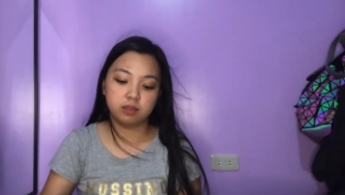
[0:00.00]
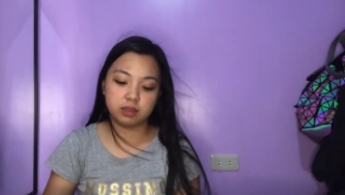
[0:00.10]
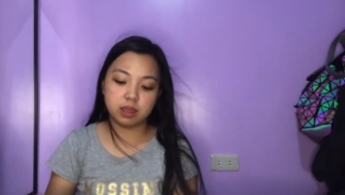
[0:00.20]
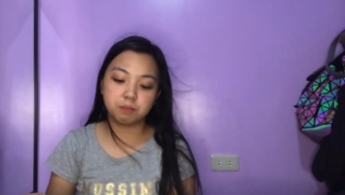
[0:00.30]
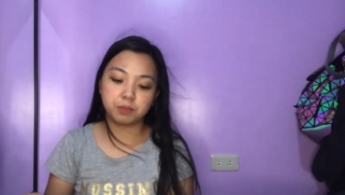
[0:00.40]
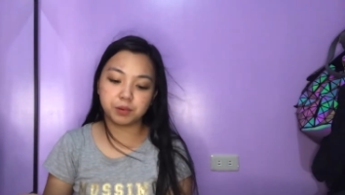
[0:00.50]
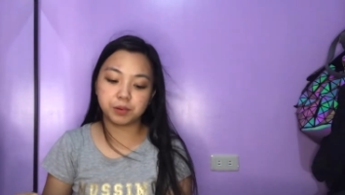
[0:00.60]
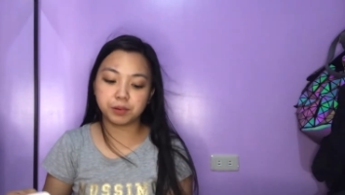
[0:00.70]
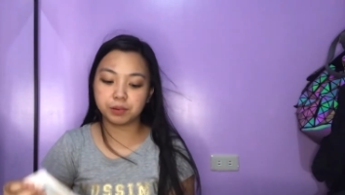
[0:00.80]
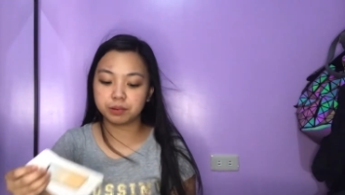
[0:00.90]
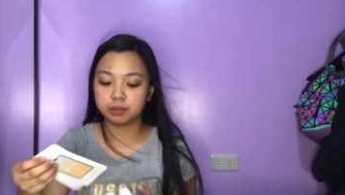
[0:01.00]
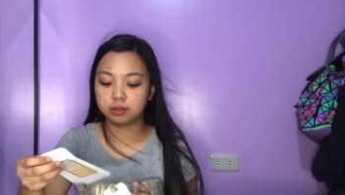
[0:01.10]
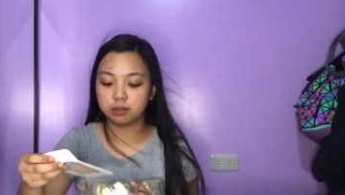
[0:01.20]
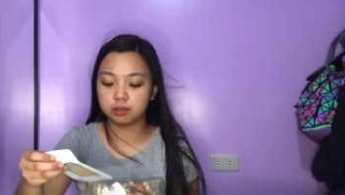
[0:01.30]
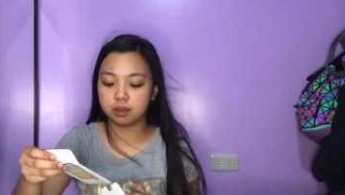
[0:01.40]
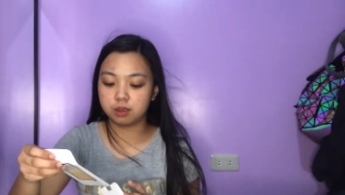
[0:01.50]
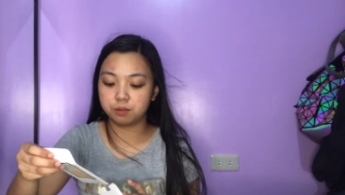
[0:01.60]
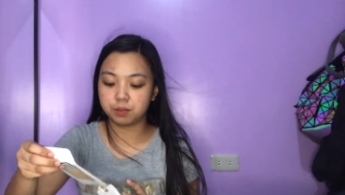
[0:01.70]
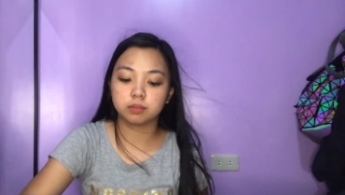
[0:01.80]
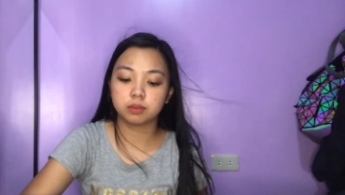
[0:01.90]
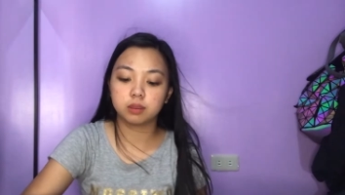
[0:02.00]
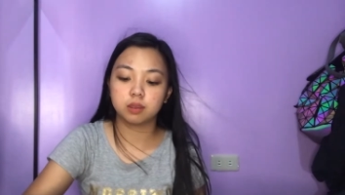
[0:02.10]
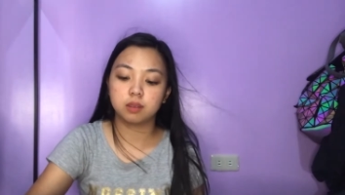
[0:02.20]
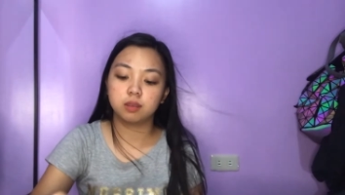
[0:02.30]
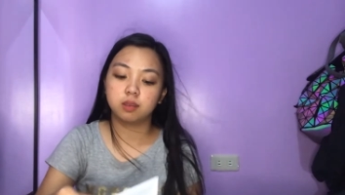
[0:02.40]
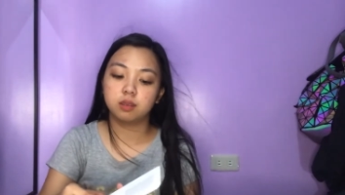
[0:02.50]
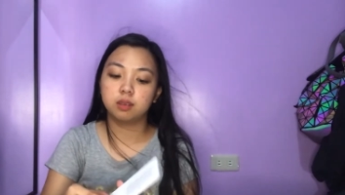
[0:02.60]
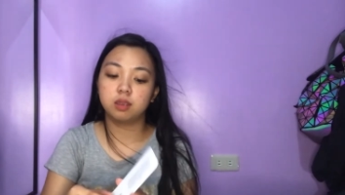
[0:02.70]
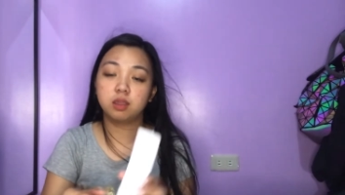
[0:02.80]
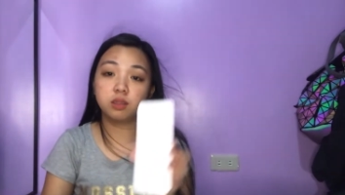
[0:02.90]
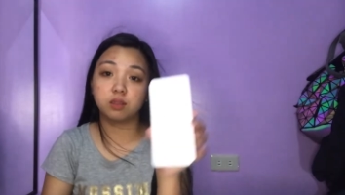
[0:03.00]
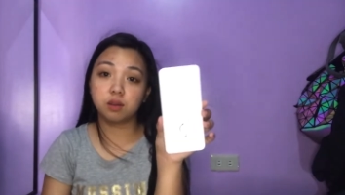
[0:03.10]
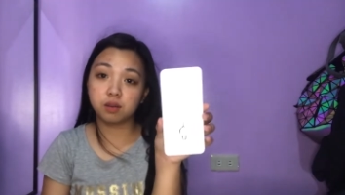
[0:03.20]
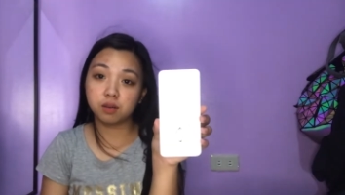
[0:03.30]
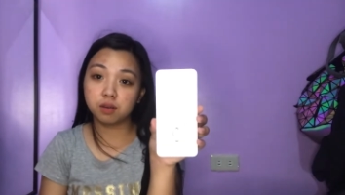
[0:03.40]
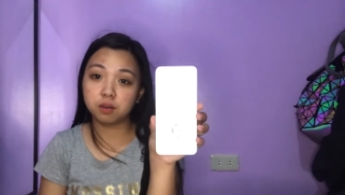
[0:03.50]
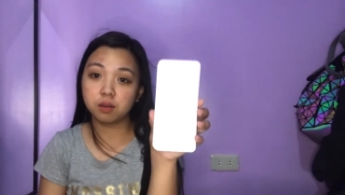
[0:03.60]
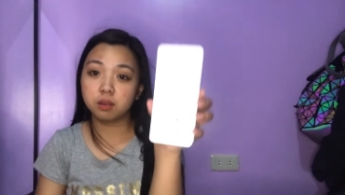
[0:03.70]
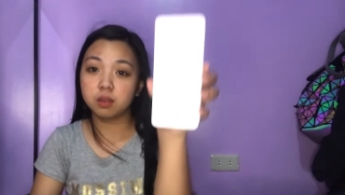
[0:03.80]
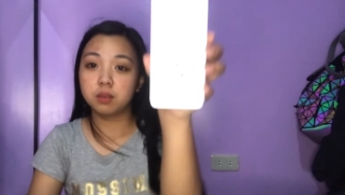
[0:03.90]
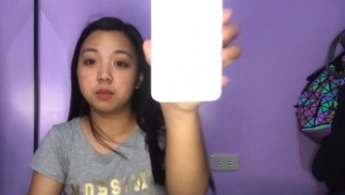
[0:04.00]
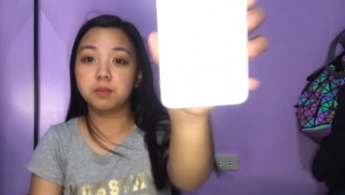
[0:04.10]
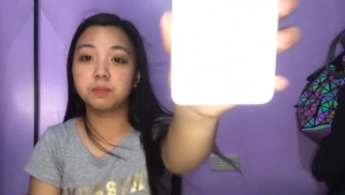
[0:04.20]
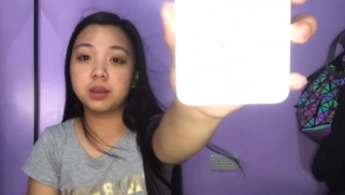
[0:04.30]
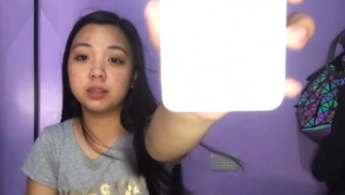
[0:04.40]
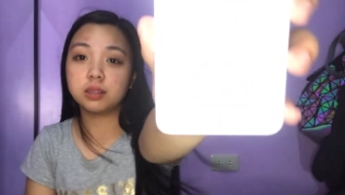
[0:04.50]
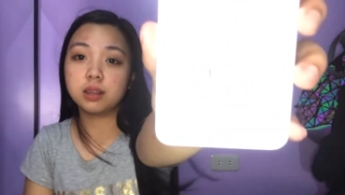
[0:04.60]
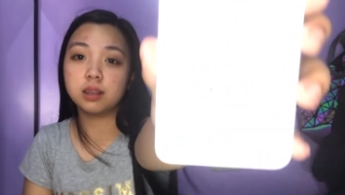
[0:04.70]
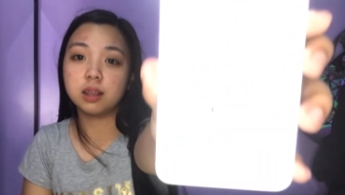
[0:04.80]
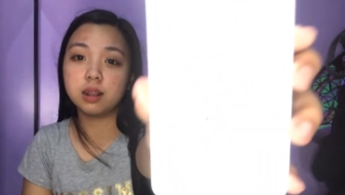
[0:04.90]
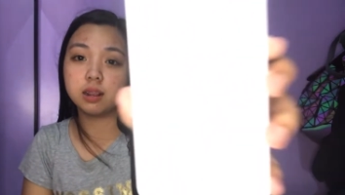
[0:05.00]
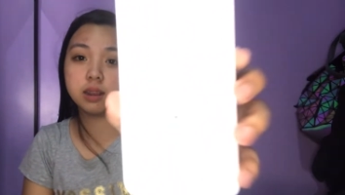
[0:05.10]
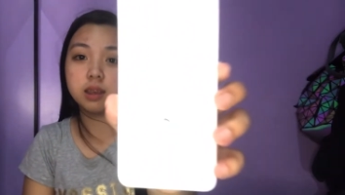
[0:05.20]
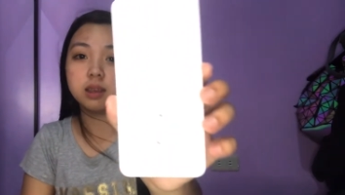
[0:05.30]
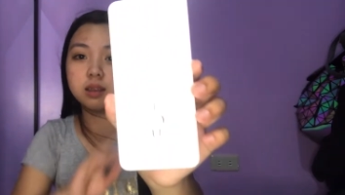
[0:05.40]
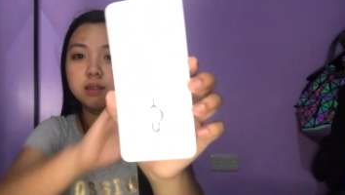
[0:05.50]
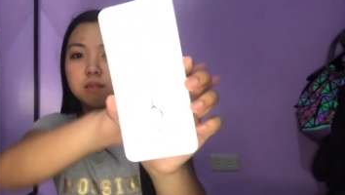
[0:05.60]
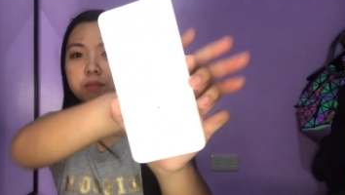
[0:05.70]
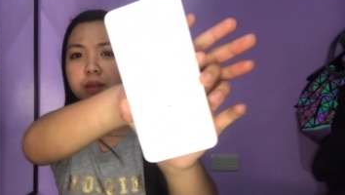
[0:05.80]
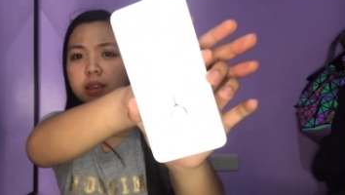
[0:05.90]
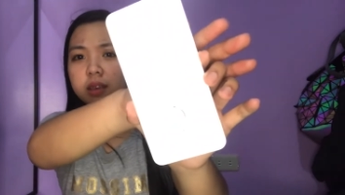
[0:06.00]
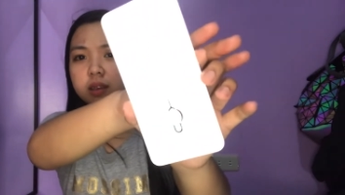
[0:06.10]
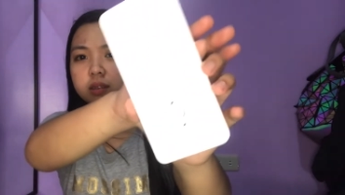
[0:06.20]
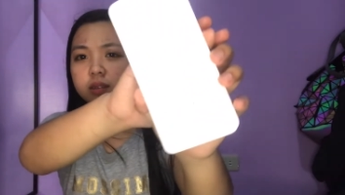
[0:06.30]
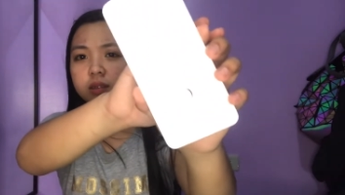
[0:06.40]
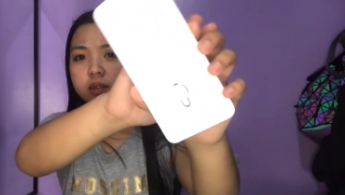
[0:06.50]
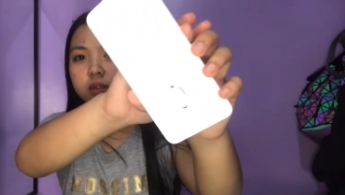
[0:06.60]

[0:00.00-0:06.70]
Tapos, ano pa? Ito. Yung pangtanggal ng, oh my gosh.